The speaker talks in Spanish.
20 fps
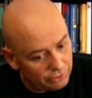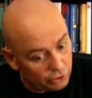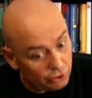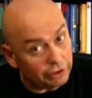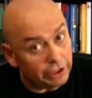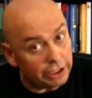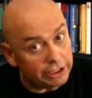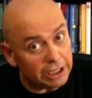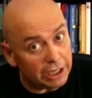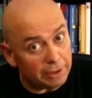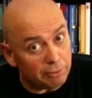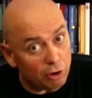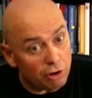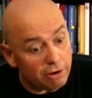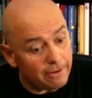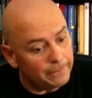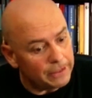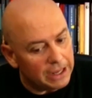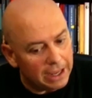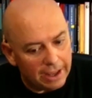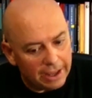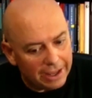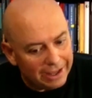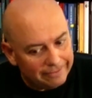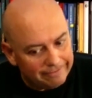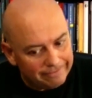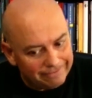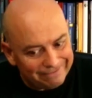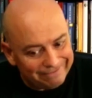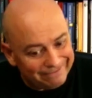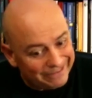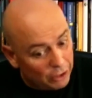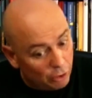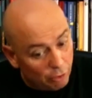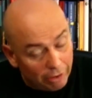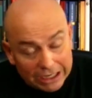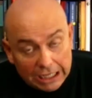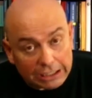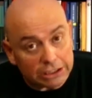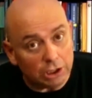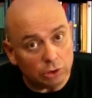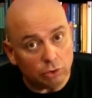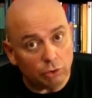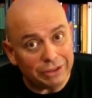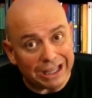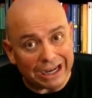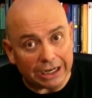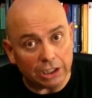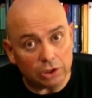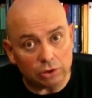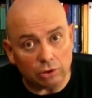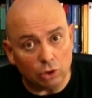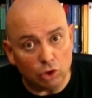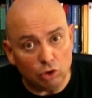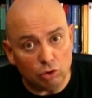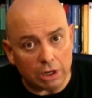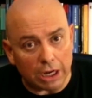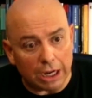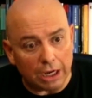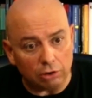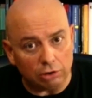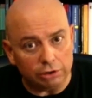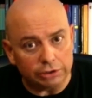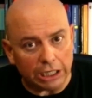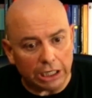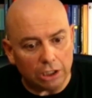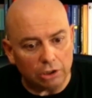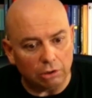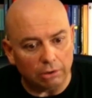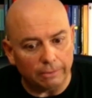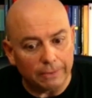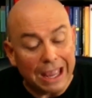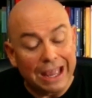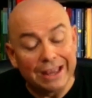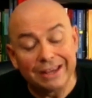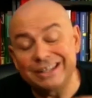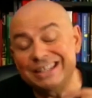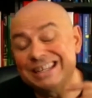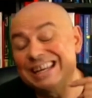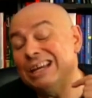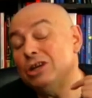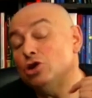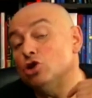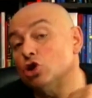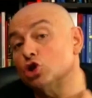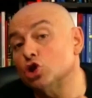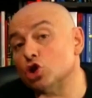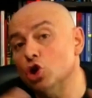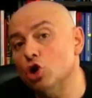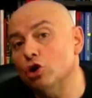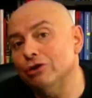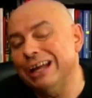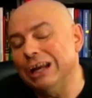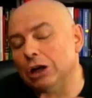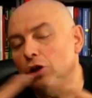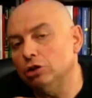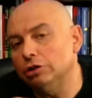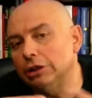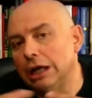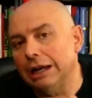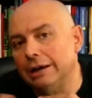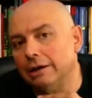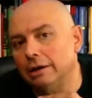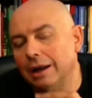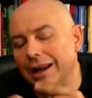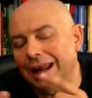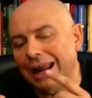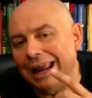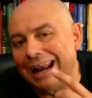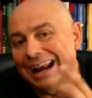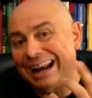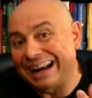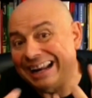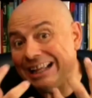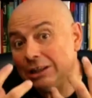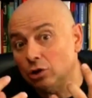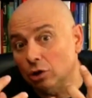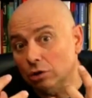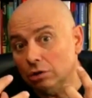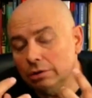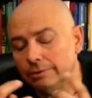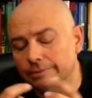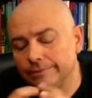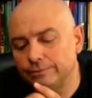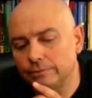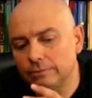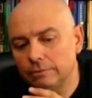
Yo te sirvo, no hay actitud de reto nunca, al contrario, si ellos no denotan el reto,